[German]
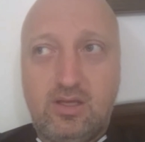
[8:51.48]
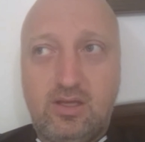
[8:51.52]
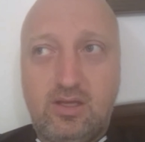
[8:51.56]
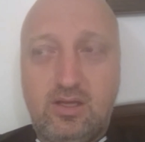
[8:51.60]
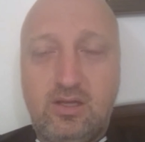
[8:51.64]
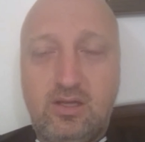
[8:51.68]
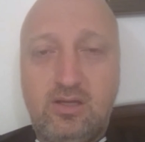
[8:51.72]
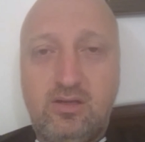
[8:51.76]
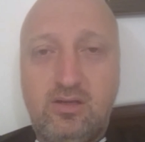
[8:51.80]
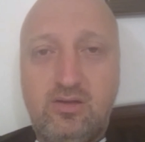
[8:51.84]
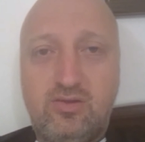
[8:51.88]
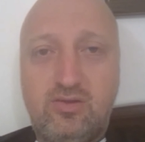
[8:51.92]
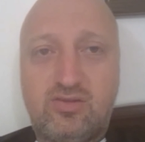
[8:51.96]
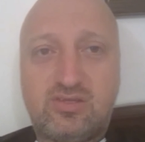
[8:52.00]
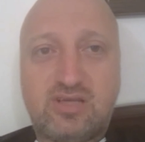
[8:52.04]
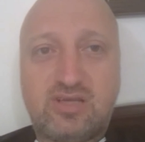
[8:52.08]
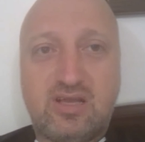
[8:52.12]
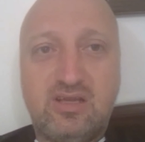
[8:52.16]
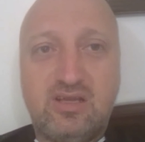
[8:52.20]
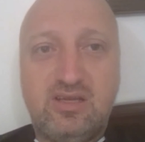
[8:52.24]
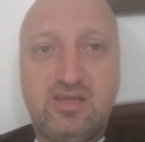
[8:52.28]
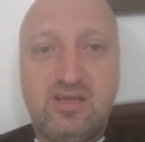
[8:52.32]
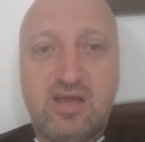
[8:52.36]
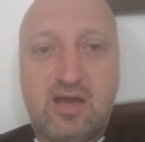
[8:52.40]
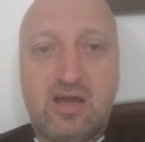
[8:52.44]
In
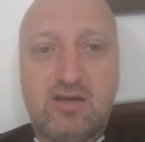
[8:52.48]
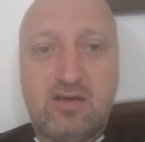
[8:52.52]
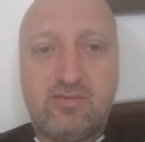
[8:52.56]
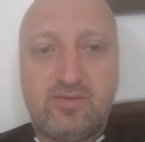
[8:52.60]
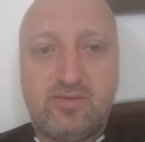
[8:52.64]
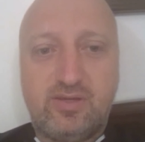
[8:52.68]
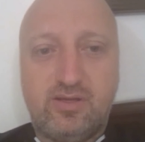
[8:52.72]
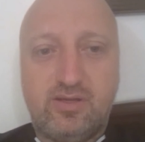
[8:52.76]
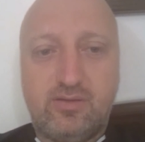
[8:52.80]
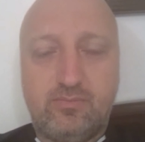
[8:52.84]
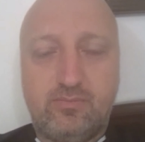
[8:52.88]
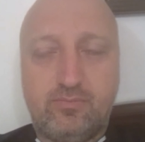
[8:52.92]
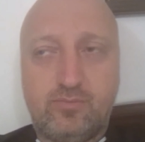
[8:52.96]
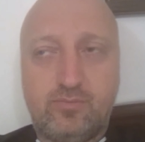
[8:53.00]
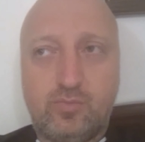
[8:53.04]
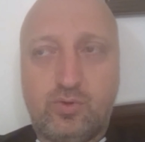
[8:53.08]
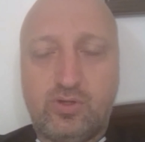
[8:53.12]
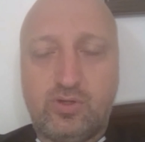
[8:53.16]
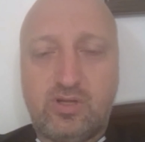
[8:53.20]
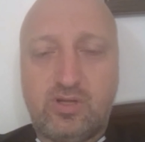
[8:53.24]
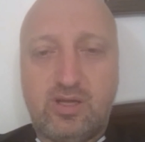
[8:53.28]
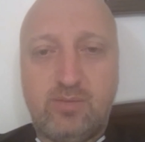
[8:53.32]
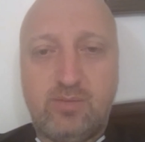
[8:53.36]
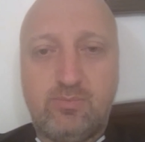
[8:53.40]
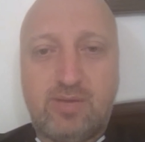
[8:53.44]
Skandinavien
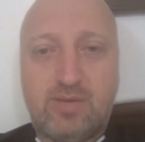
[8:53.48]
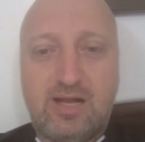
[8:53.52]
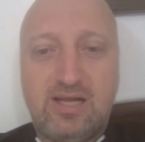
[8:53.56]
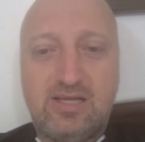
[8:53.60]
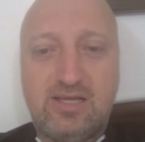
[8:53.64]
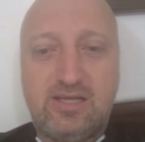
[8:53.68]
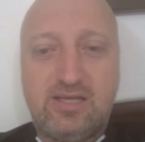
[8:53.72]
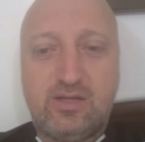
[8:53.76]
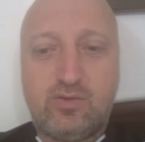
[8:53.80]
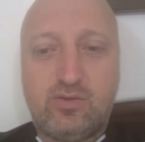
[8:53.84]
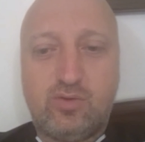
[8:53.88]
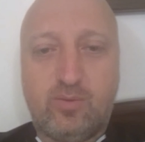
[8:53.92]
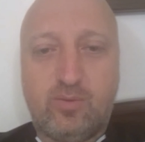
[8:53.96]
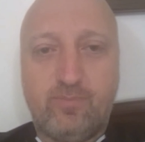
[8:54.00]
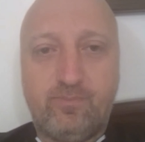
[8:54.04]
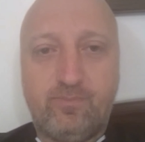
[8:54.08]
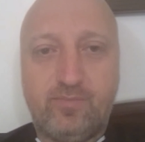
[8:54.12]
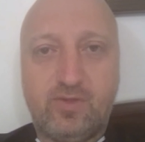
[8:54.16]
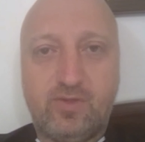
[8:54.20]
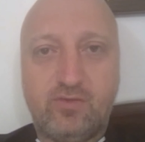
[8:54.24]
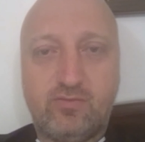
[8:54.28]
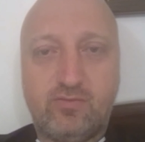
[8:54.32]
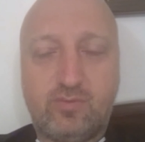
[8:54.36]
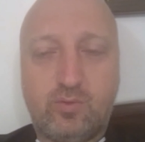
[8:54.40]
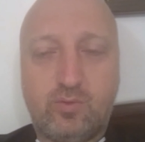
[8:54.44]
oder im
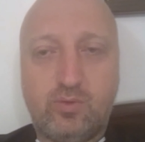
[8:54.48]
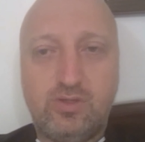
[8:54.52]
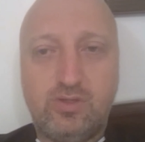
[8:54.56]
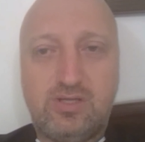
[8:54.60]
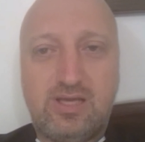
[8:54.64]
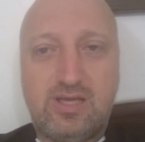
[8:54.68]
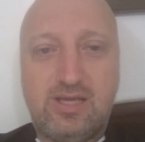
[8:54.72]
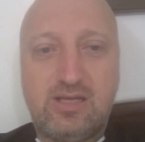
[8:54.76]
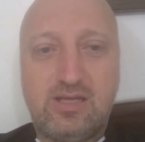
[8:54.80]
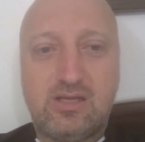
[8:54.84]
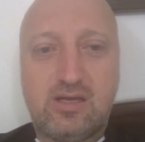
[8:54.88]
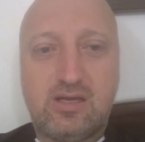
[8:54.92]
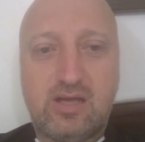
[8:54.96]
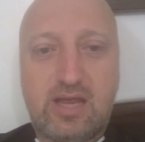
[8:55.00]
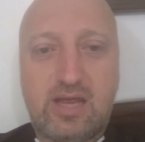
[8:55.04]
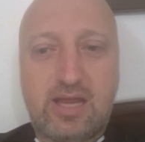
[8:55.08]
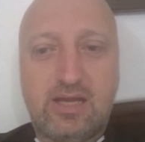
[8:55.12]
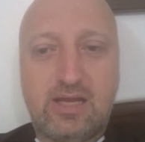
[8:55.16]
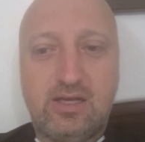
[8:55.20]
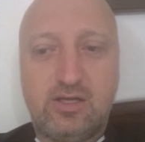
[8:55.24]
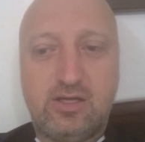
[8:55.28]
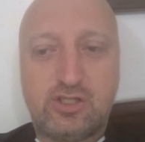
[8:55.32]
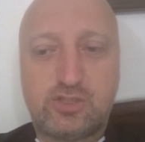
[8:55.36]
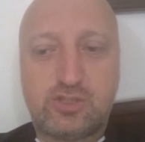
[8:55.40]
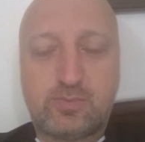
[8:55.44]
Baltikum, wo jeder
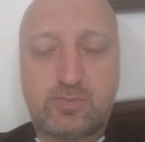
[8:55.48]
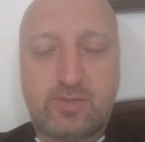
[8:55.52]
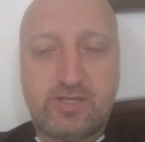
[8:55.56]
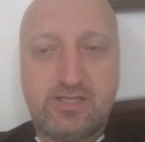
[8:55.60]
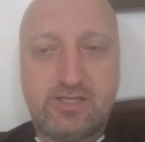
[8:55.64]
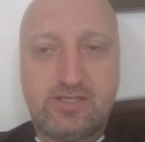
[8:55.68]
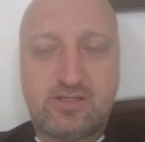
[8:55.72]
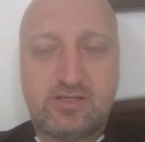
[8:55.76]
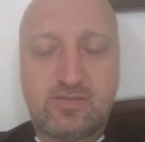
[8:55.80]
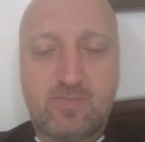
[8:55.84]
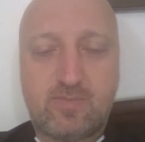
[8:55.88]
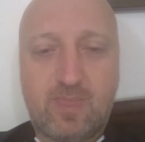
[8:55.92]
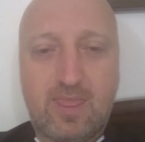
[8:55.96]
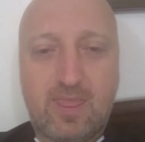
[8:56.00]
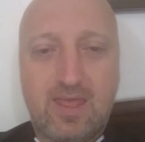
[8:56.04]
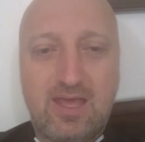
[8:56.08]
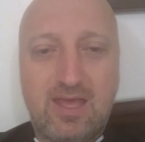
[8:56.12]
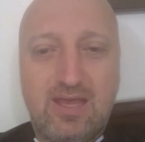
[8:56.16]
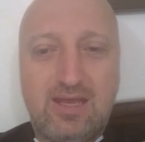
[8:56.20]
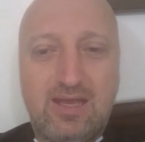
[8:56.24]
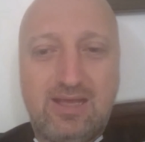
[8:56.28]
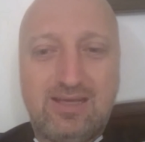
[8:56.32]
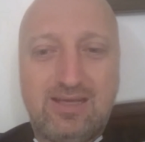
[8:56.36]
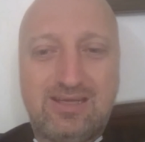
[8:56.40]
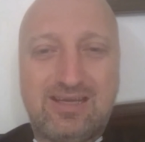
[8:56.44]
Englisch spricht,
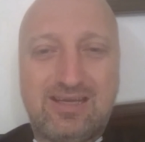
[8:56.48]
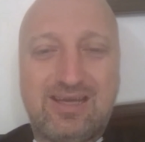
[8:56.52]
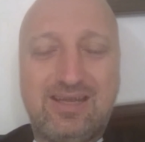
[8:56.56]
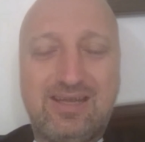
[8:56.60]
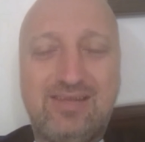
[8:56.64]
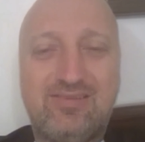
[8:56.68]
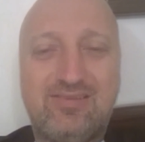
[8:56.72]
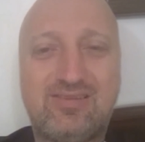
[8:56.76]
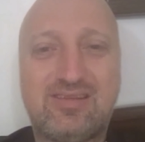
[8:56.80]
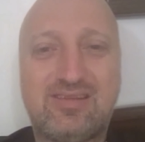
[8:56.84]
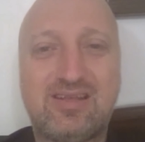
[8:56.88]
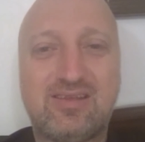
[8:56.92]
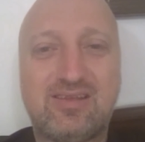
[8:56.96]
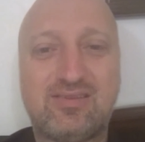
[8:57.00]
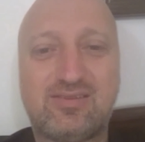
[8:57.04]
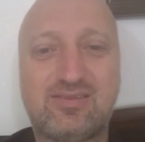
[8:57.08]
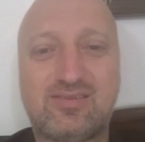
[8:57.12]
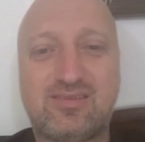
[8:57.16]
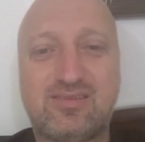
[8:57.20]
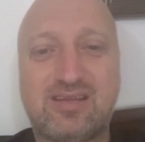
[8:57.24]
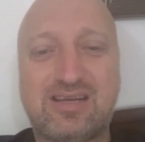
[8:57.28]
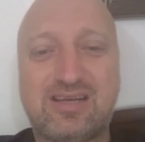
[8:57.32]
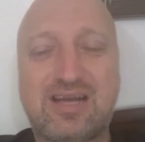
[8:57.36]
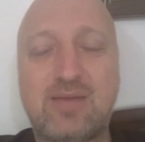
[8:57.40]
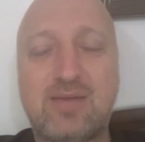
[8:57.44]
da ist
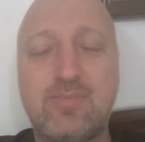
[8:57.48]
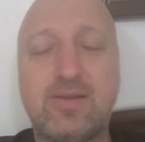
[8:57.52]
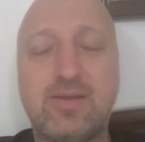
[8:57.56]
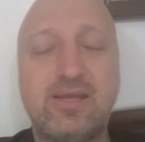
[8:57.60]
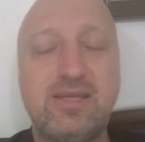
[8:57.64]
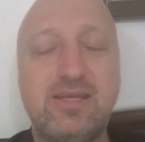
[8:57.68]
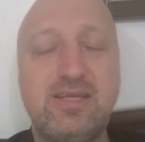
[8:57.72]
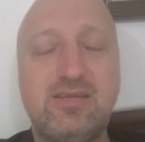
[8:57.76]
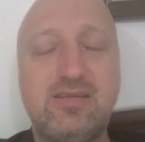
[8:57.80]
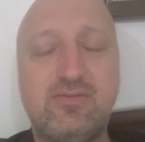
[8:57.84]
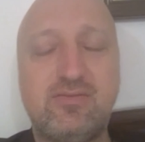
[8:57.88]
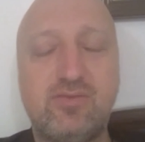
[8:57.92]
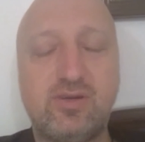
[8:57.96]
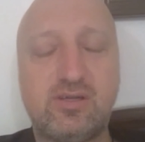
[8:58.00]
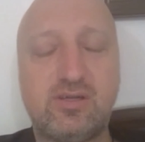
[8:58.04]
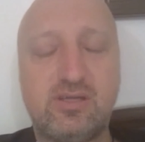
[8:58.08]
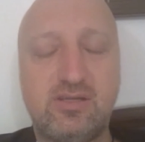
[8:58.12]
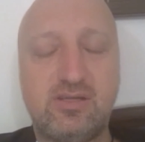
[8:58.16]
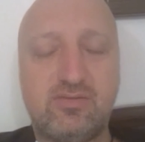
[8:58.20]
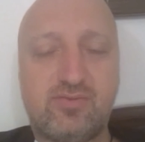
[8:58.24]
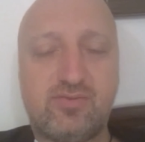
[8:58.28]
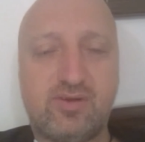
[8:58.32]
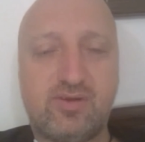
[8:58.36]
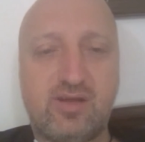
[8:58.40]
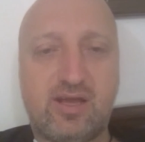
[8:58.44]
das, da kann man nicht
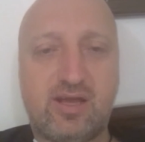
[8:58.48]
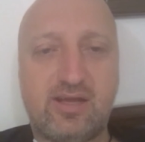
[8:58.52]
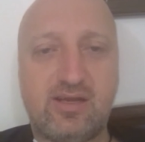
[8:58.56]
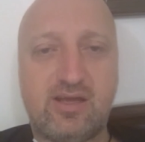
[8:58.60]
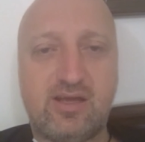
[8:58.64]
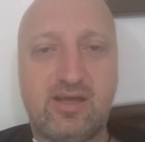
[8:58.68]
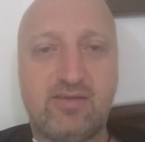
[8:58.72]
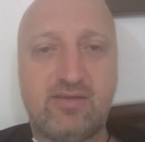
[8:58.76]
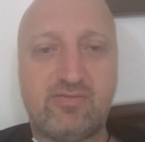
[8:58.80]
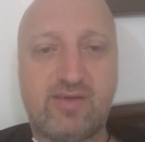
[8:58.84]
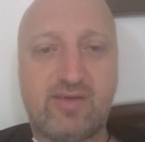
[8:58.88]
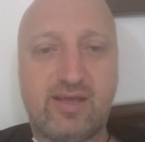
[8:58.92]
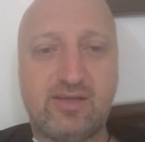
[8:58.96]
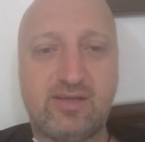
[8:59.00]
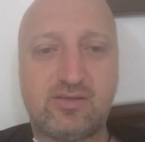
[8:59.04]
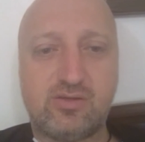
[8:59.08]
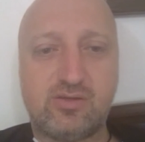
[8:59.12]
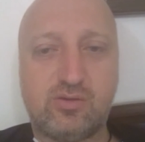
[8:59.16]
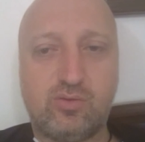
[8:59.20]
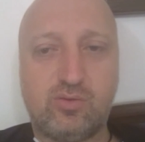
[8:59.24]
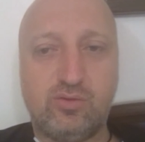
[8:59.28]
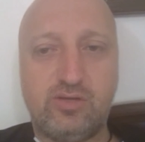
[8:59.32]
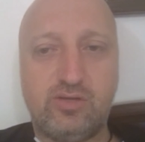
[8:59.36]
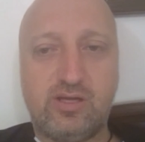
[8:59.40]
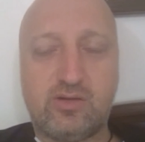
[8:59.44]
wirklich von einer
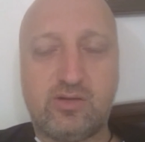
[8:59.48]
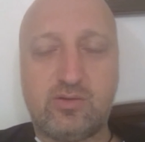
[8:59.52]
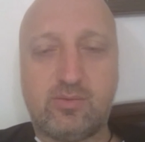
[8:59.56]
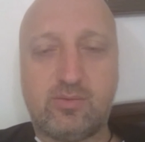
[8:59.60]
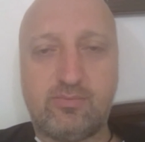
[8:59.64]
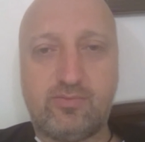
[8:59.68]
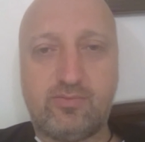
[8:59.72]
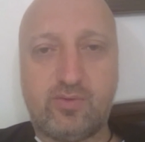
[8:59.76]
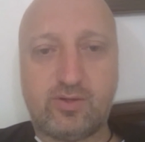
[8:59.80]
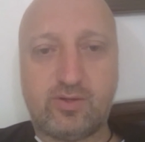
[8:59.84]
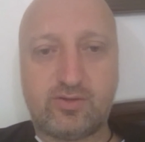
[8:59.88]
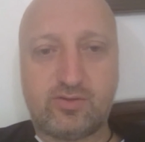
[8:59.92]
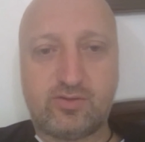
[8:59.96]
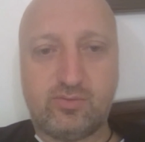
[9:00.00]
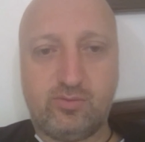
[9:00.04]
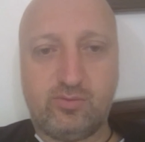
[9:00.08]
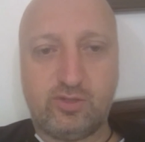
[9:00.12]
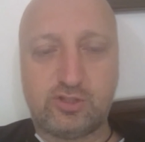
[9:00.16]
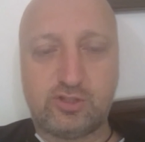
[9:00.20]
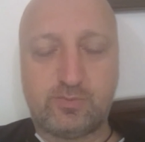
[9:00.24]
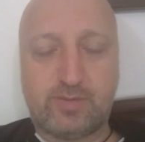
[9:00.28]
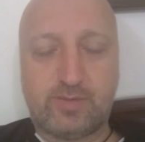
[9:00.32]
Erweiterung der Komfortzone